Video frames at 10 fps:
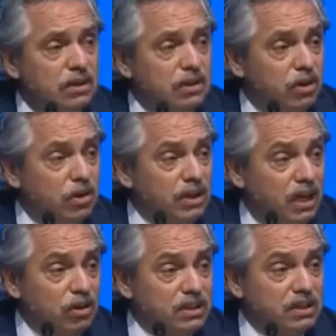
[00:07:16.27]
ronda en
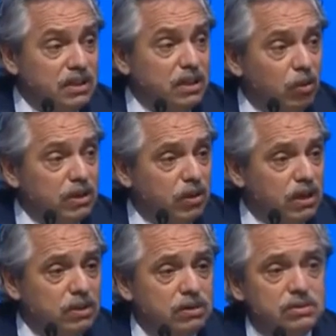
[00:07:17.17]
los 74
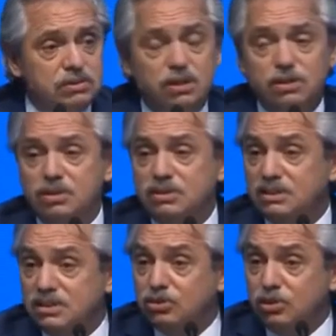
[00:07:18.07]
años. Y
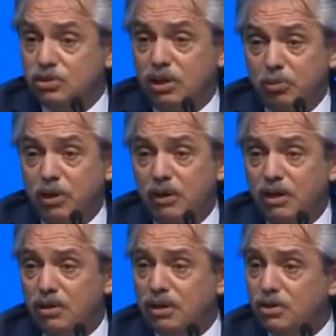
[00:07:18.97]
entonces eso es una prueba de
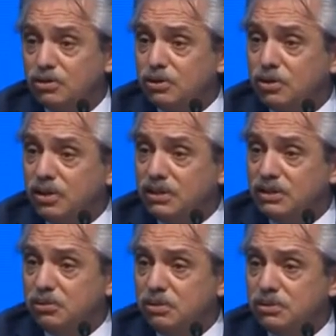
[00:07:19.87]
lo que nosotros
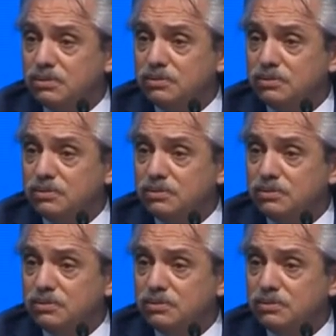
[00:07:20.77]
decimos.